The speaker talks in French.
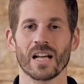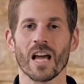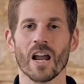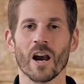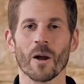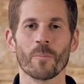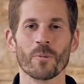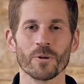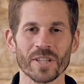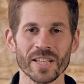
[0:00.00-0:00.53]

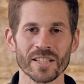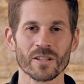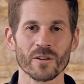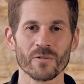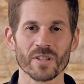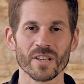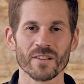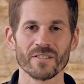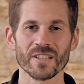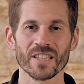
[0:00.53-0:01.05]
Alors peut-être que
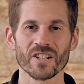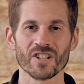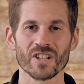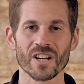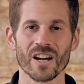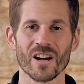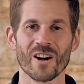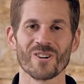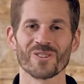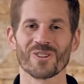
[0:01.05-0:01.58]
vous avez
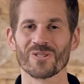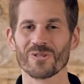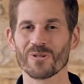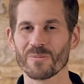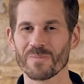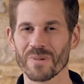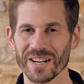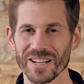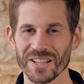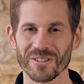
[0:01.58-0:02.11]
déjà entendu
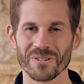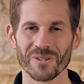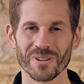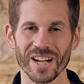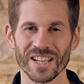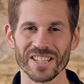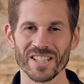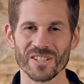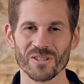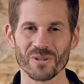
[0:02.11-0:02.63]
parler de
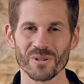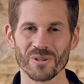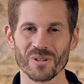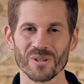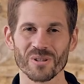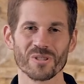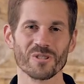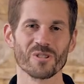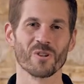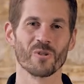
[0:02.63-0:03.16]

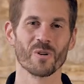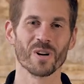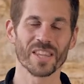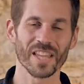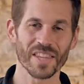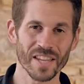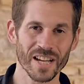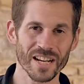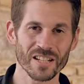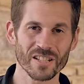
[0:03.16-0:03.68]
gratitude, de loi
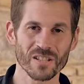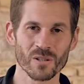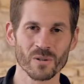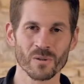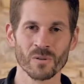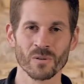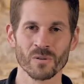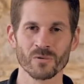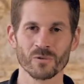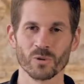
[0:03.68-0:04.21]

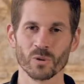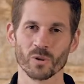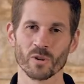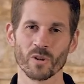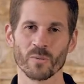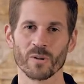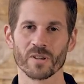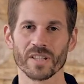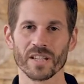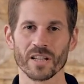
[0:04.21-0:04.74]
d'attraction, vous vous
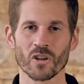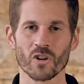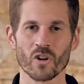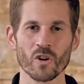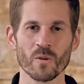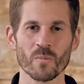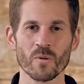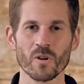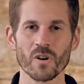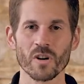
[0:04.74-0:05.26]
demandez
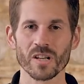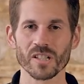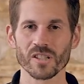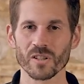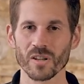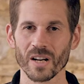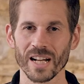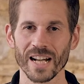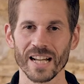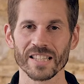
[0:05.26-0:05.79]
comment est-ce
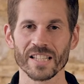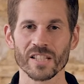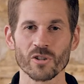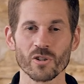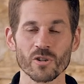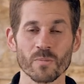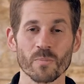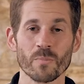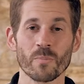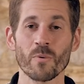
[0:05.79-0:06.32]
que la
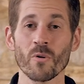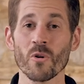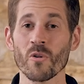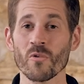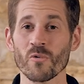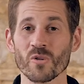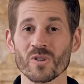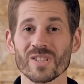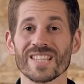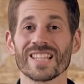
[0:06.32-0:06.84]
gratitude peut
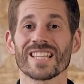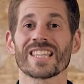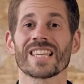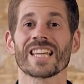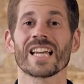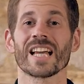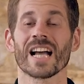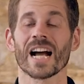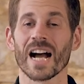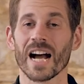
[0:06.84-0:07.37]
vous
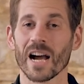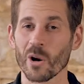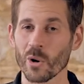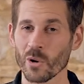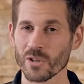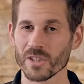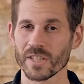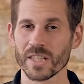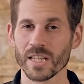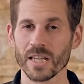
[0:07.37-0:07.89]
aider à
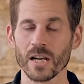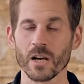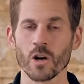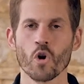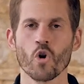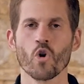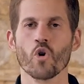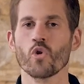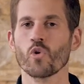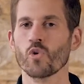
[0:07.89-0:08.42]
réussir
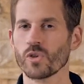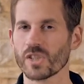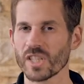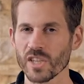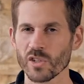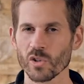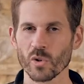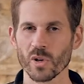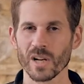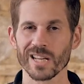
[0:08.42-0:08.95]
ou
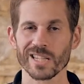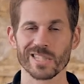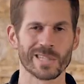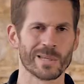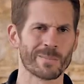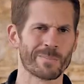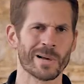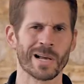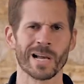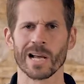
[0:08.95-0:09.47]
si cela
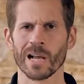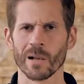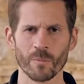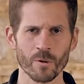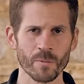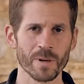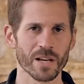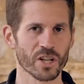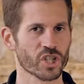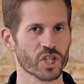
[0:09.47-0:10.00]
c'est pas un
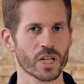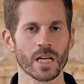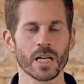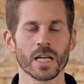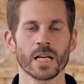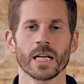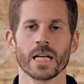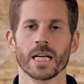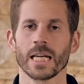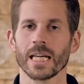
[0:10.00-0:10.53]
peu perché
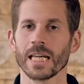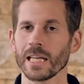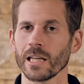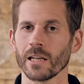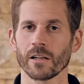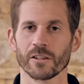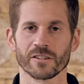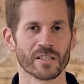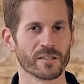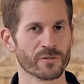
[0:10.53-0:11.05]
et
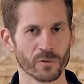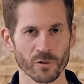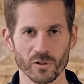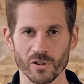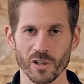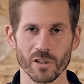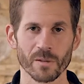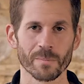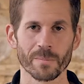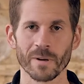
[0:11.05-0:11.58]
euh, ça ne
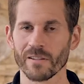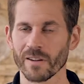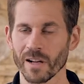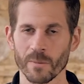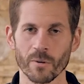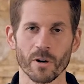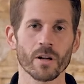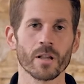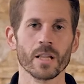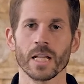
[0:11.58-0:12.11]
fonctionne pas
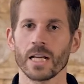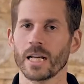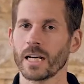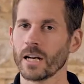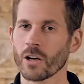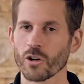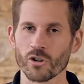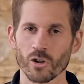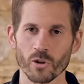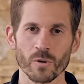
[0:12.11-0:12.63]
vraiment.
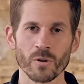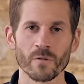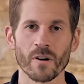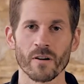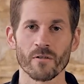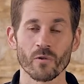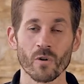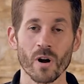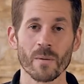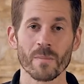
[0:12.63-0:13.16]
Là aujourd'hui on va
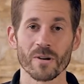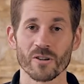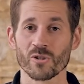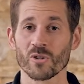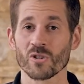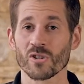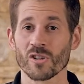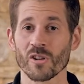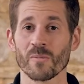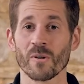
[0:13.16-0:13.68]
voir bah,
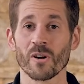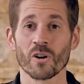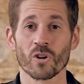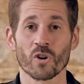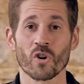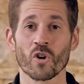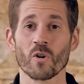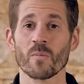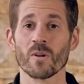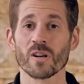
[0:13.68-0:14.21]
justement
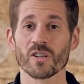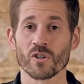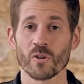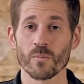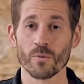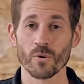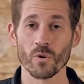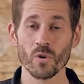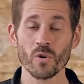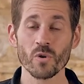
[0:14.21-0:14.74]
comment est-ce qu'on
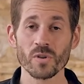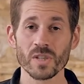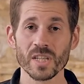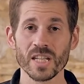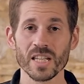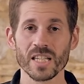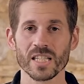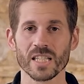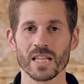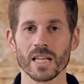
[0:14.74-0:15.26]
peut
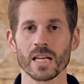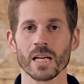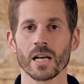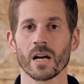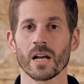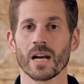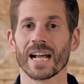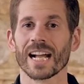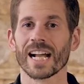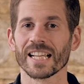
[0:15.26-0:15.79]
utiliser
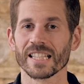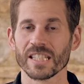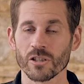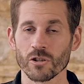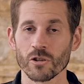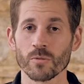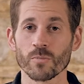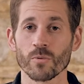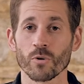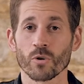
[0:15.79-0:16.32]
la
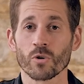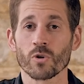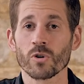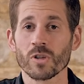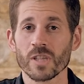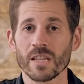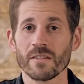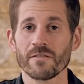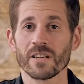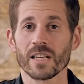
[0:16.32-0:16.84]
gratitude pour
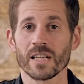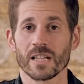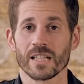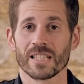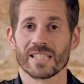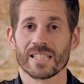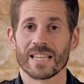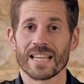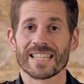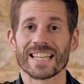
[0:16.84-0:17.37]
cultiver
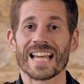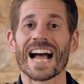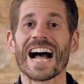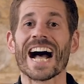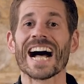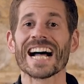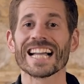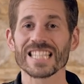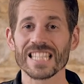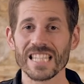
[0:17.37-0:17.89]
cette
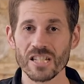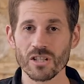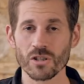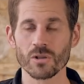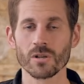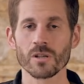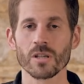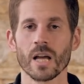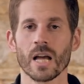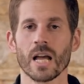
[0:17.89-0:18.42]

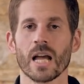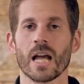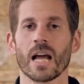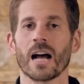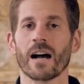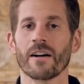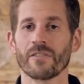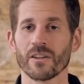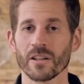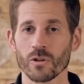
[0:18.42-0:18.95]
attitude
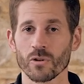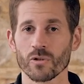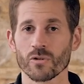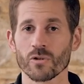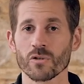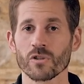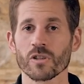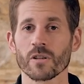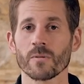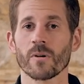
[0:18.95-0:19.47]
afin de
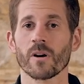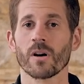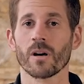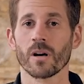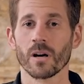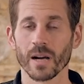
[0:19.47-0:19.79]
justement